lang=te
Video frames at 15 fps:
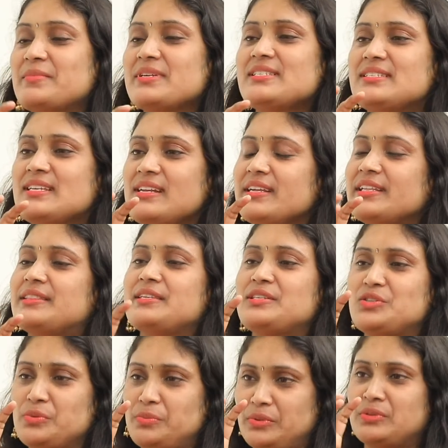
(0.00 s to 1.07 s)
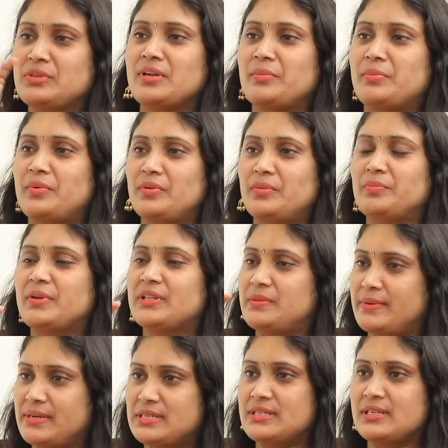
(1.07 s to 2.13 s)
సమస్యలు ఎత్తి చూపుతున్నప్పుడు
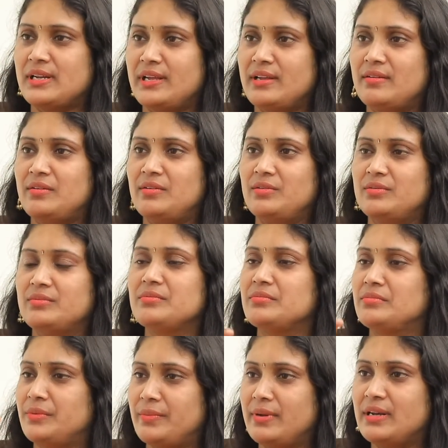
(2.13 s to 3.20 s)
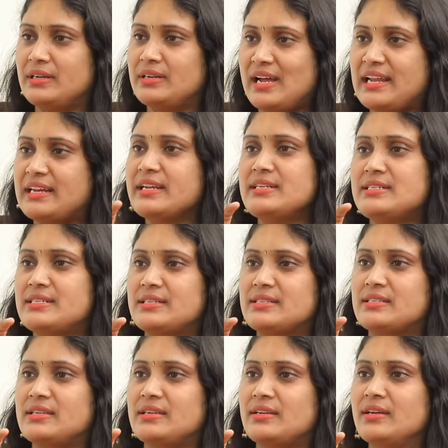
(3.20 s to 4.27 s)
ప్రతిపక్ష నాయకులు మిమ్మల్ని టార్గెట్
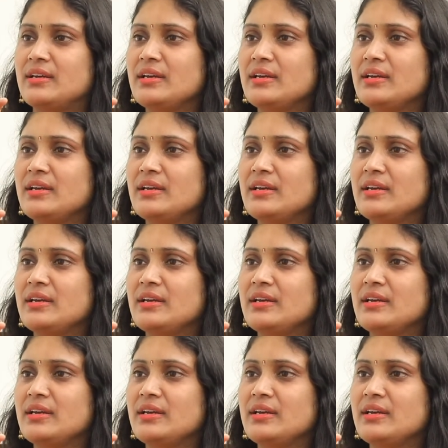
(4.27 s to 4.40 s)
చేసి